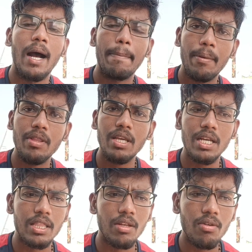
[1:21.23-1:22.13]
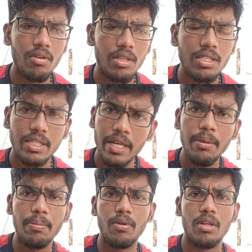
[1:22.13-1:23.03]
அப்போ வந்து எங்கள் தெருவில் வந்து
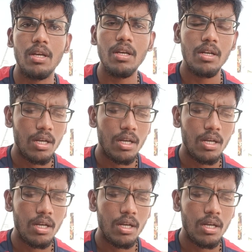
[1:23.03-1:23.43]
ஸ்க்ரீன் போட்டு